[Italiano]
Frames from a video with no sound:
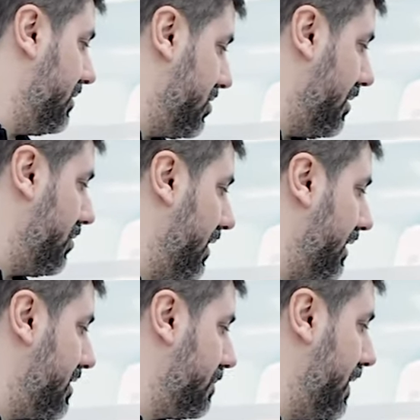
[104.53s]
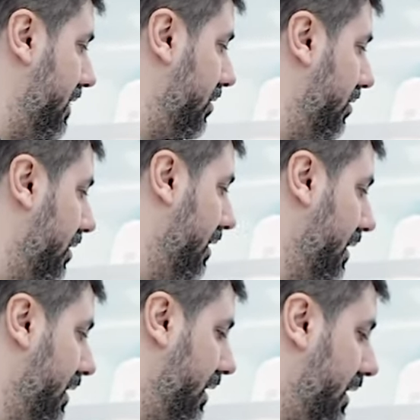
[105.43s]
Diciamo che rispetto
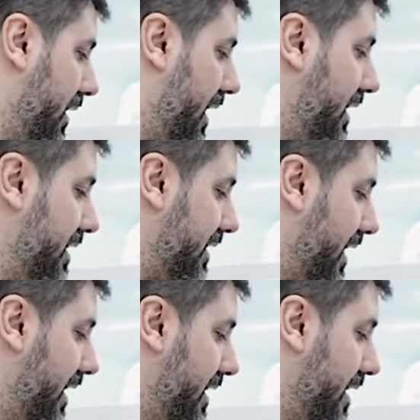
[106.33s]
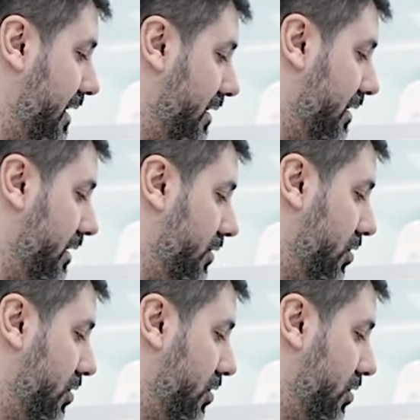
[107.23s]
eh, all'Italia eh,